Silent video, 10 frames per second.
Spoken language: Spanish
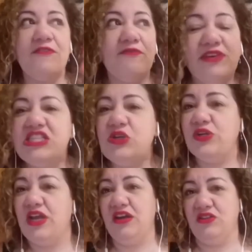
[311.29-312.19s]

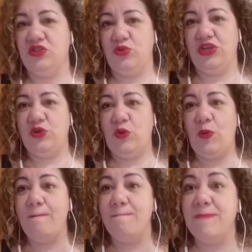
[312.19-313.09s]
visionar sueños,
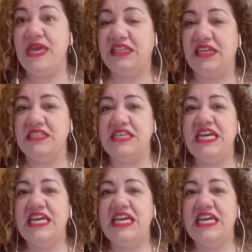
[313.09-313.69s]
metas